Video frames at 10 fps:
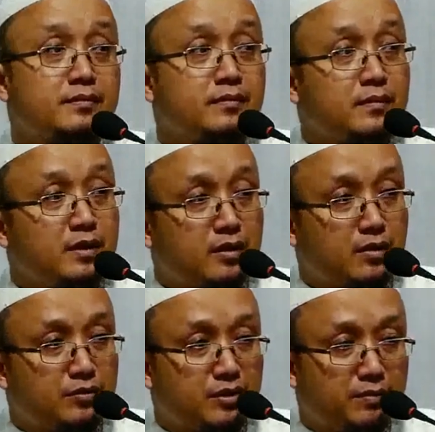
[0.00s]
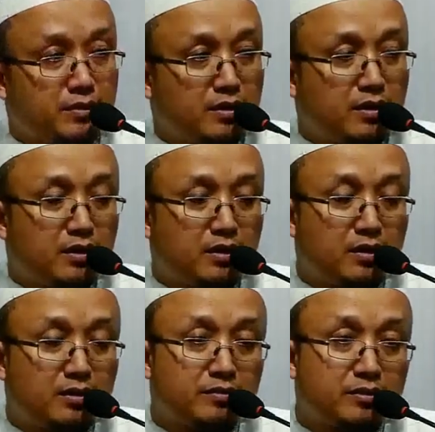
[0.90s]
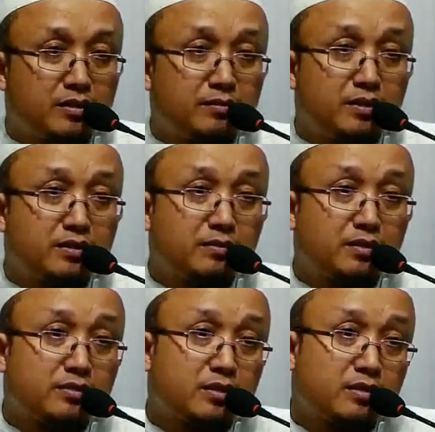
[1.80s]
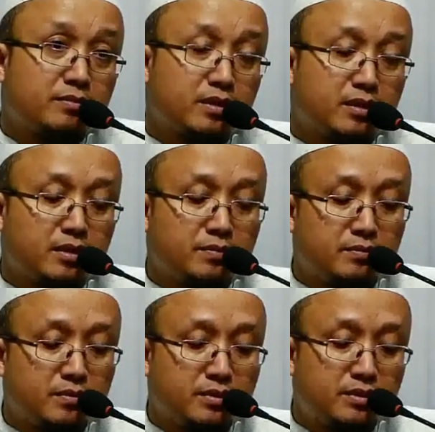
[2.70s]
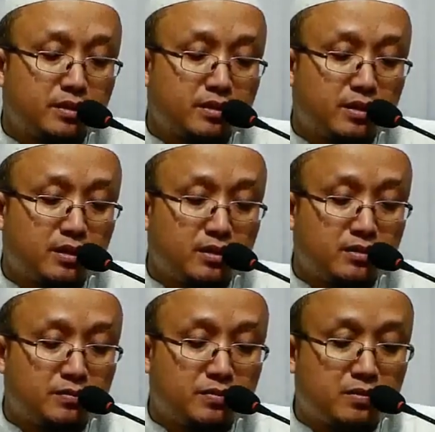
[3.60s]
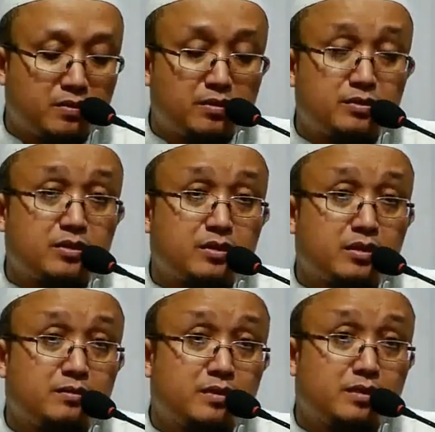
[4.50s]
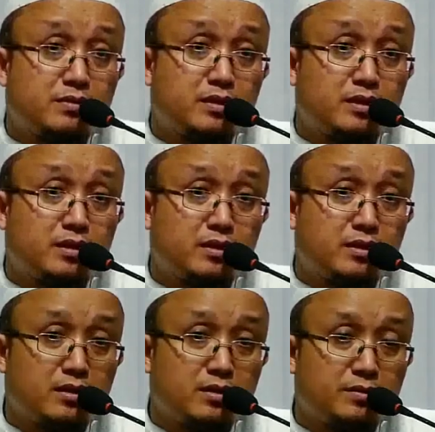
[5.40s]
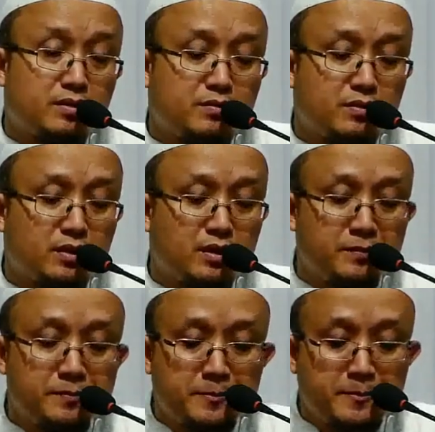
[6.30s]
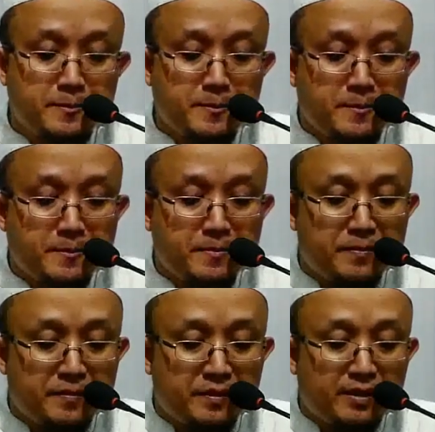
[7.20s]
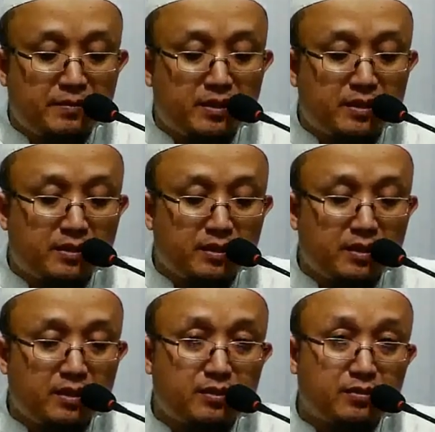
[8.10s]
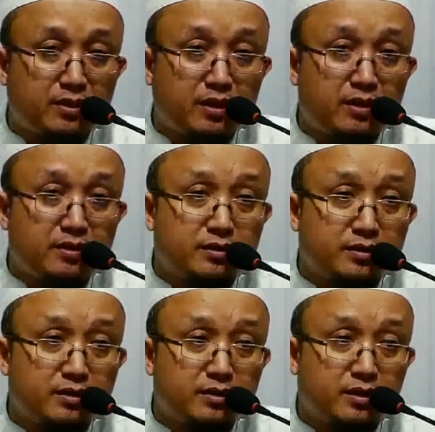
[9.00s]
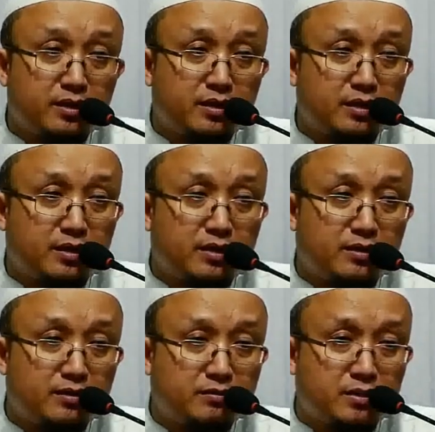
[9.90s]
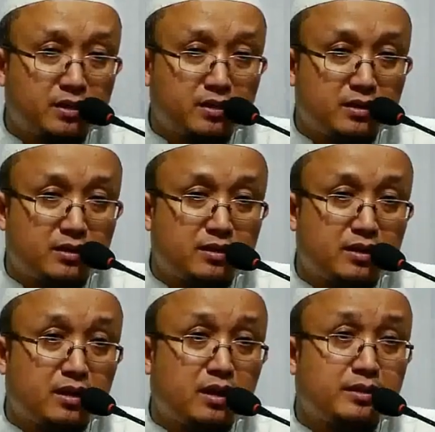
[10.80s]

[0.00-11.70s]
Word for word: kaum muslimin dan muslimah jamaah salat maghrib Masjid Al-Asir Bukung Rojo rahimani wa rahimakumullah kembali kita lanjutkan dan menyelesaikan